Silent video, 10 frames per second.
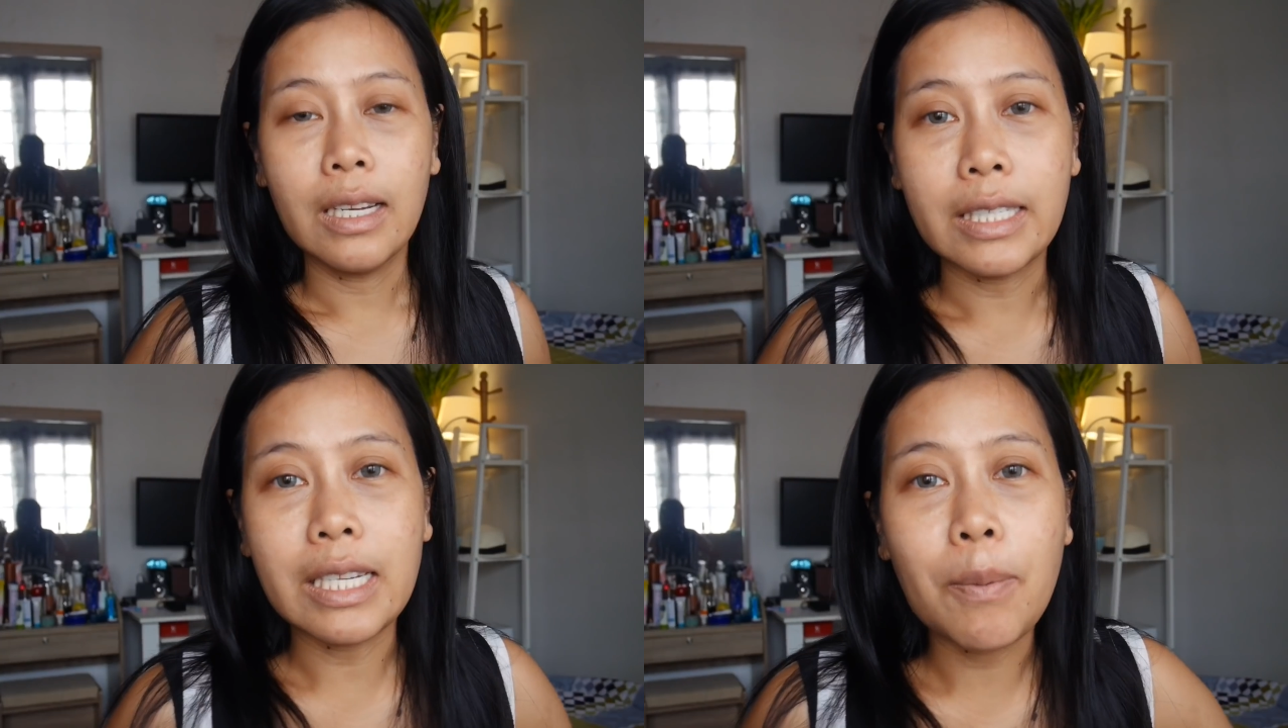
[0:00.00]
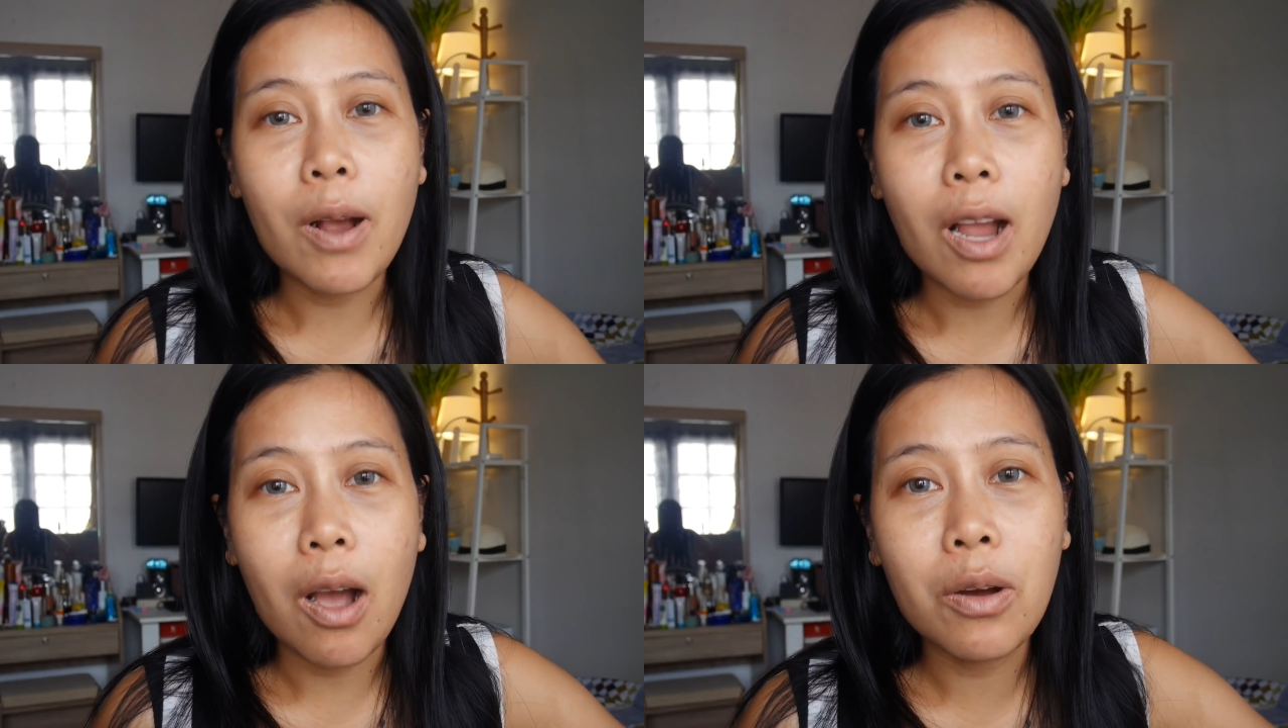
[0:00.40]
ทีนี้พอ
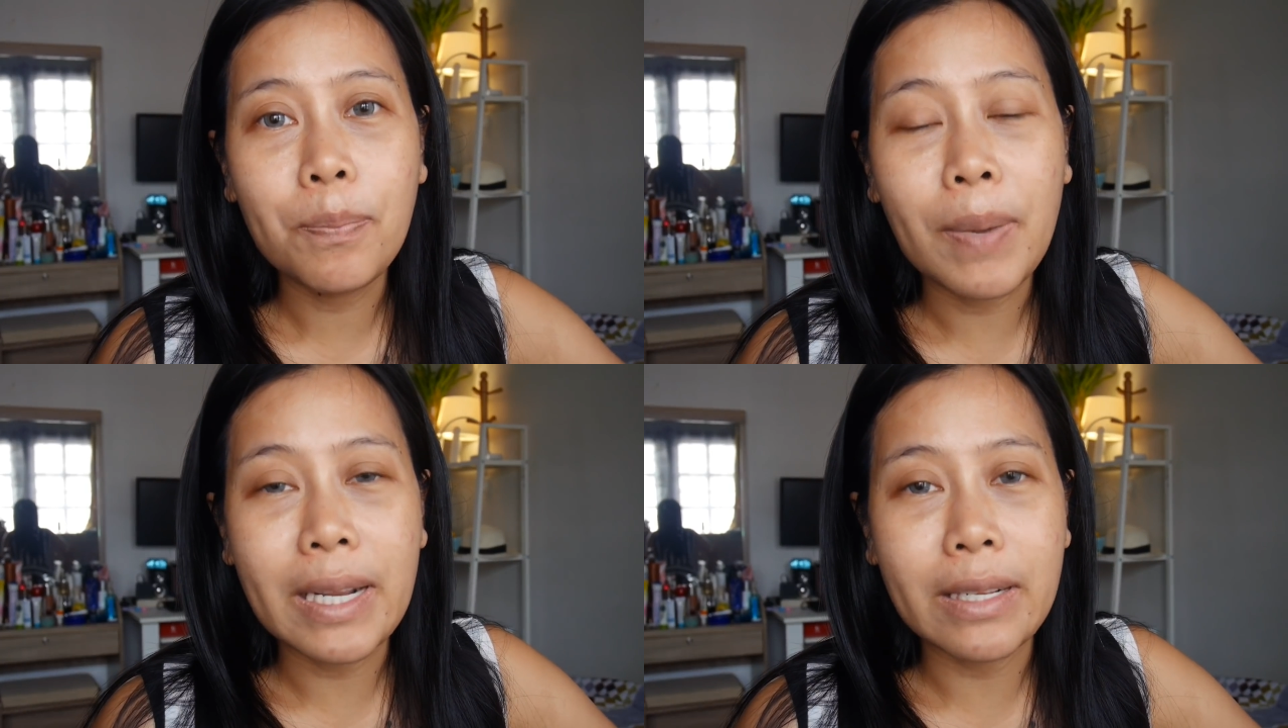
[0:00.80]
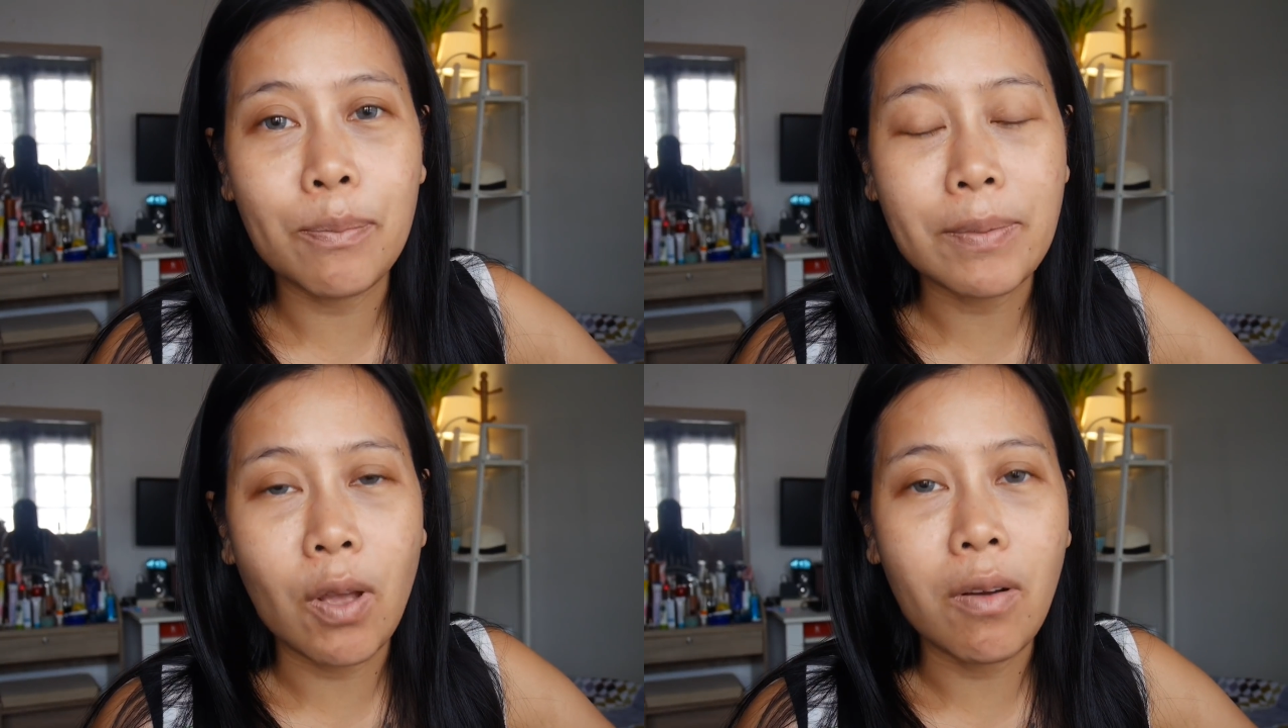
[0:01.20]
เขาผลิต
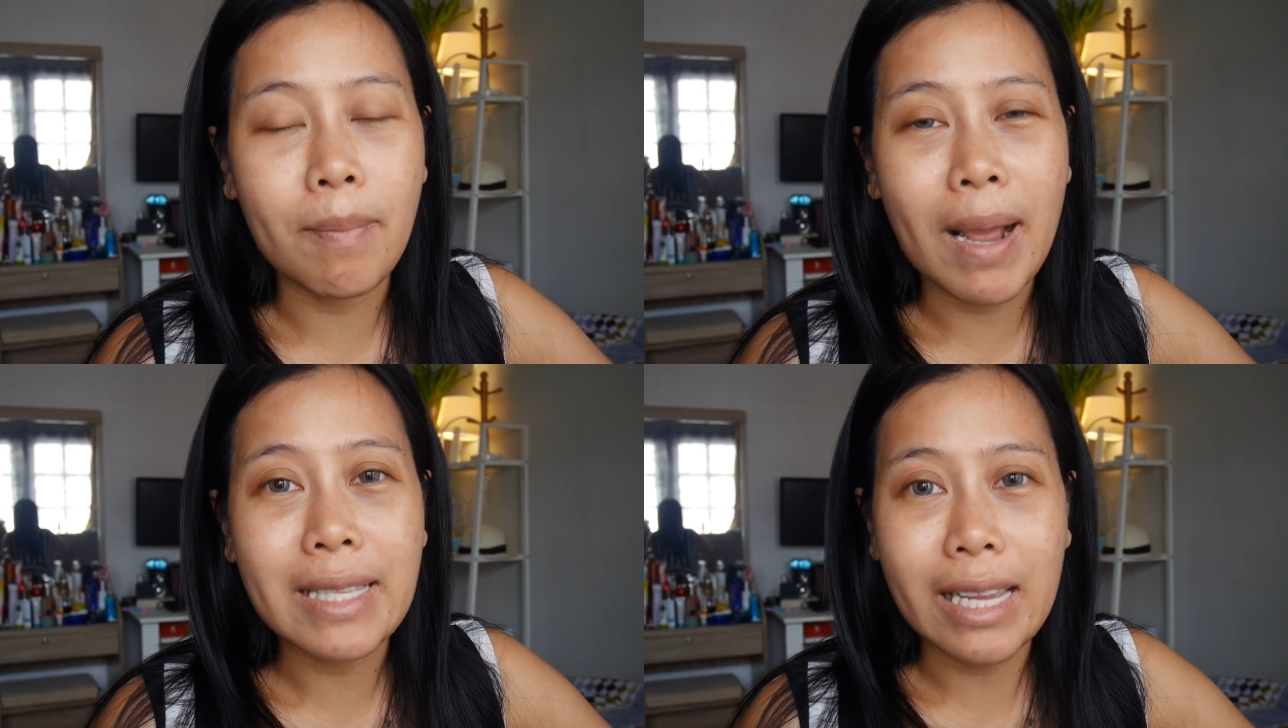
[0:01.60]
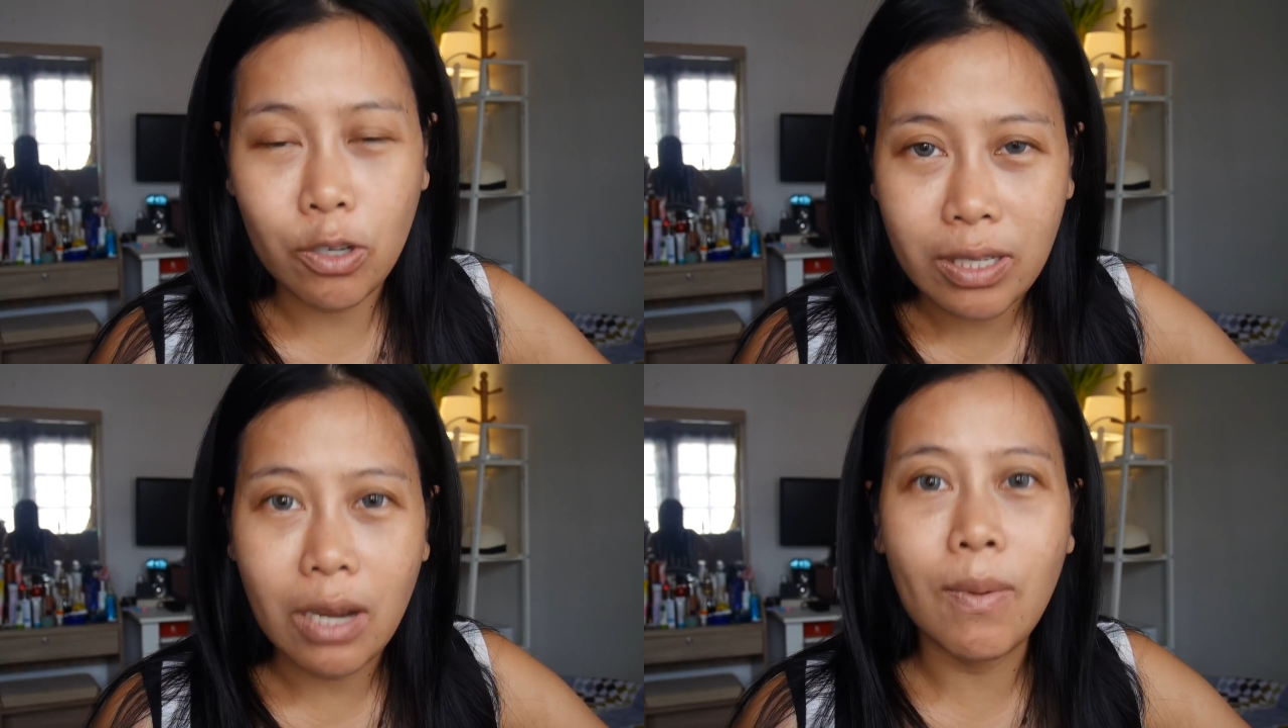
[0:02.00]
แบบซองออกมาเจ๊
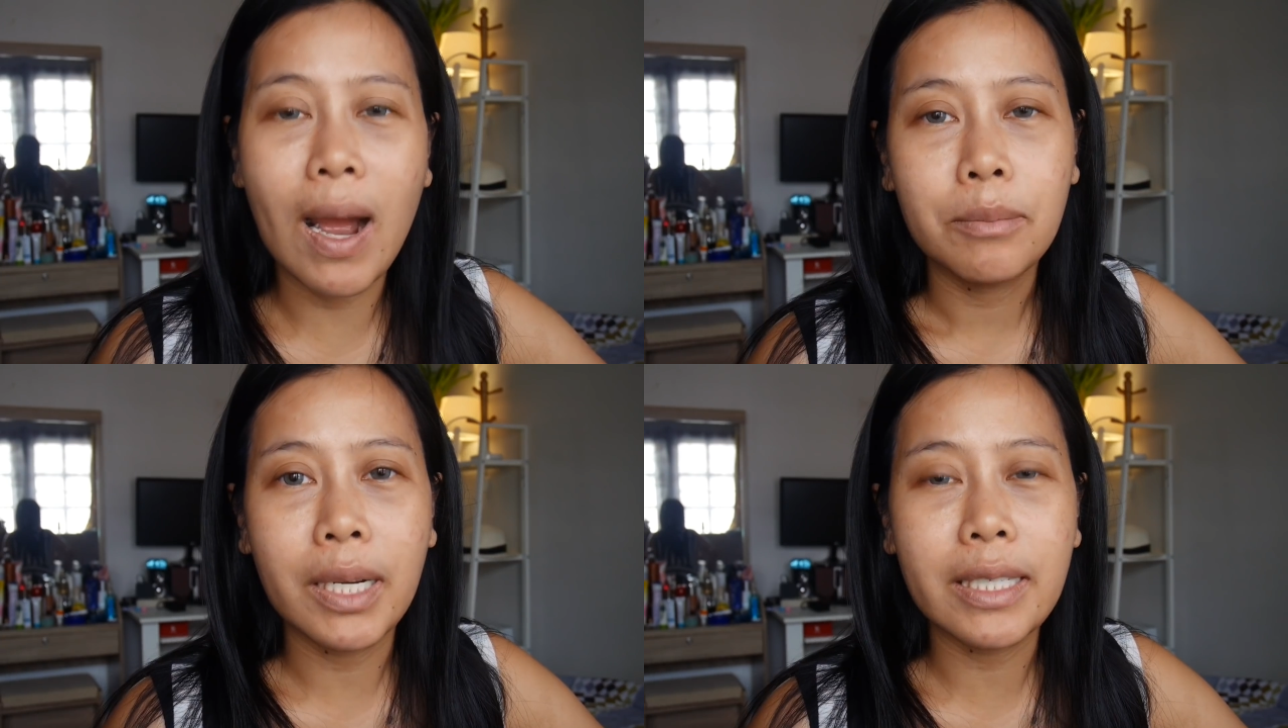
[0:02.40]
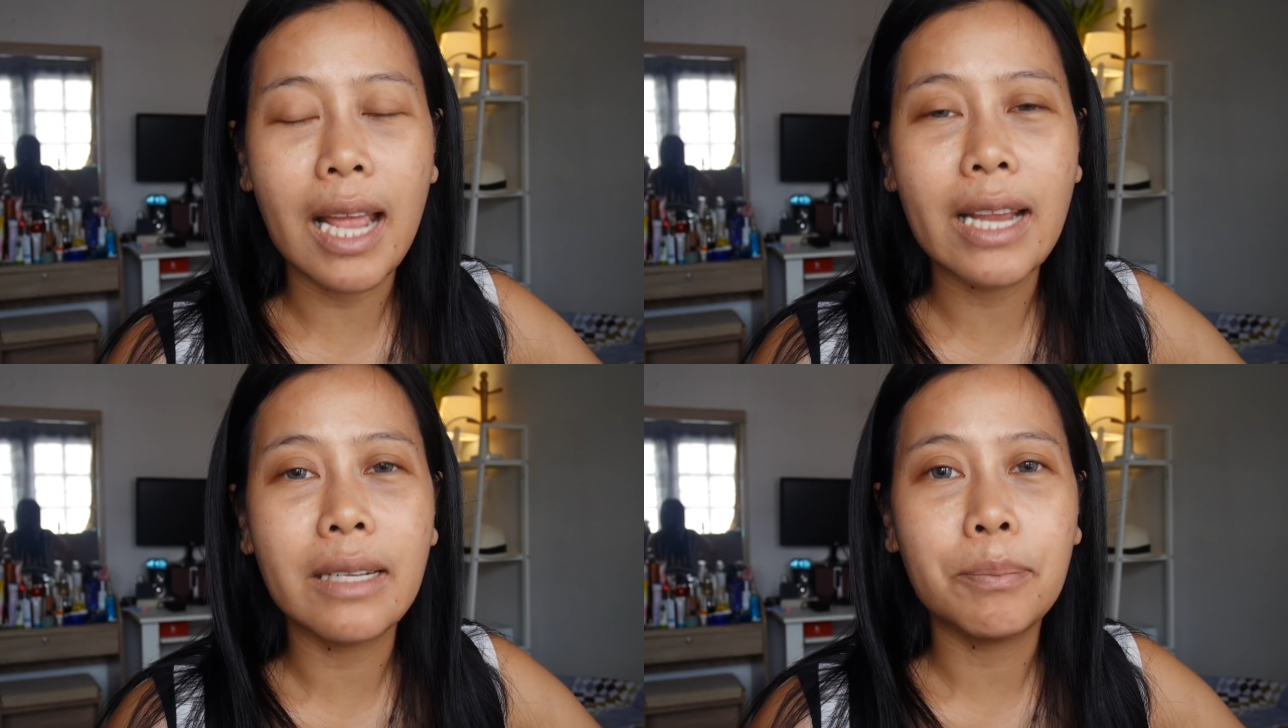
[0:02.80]
เข้าใจว่าเพื่อที่
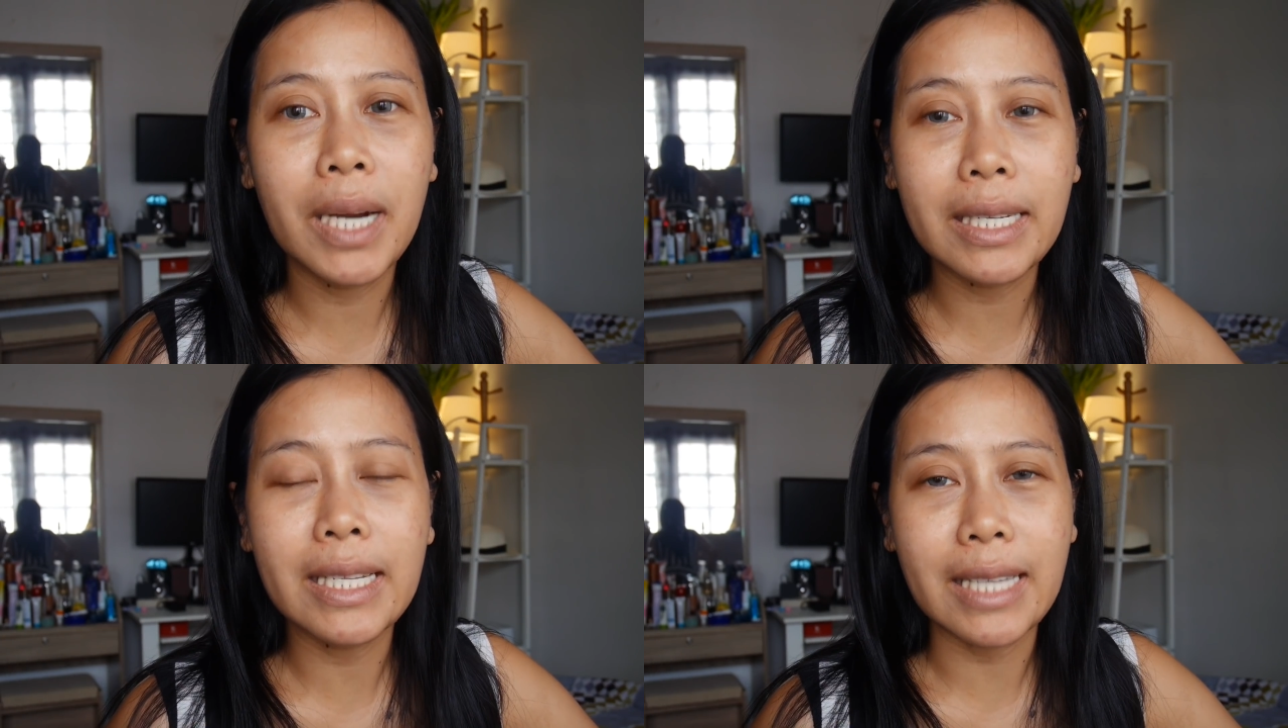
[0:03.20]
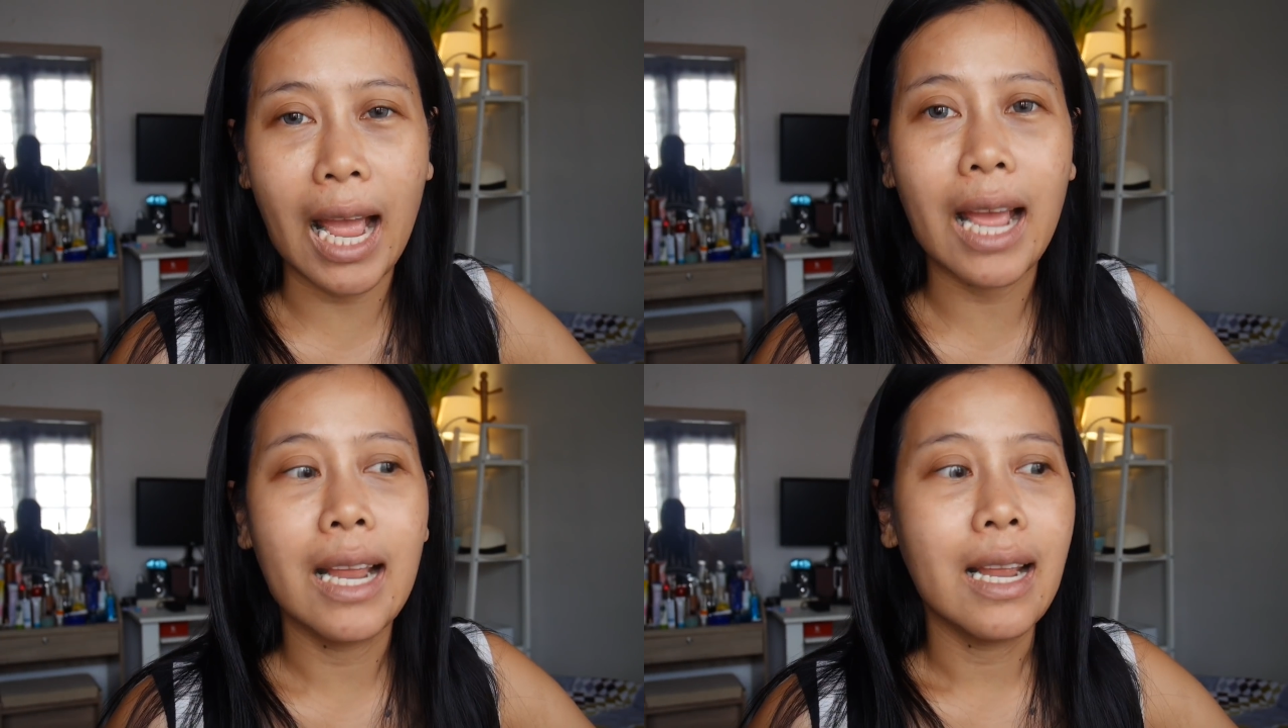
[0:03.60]
ให้เพื่อที่จะ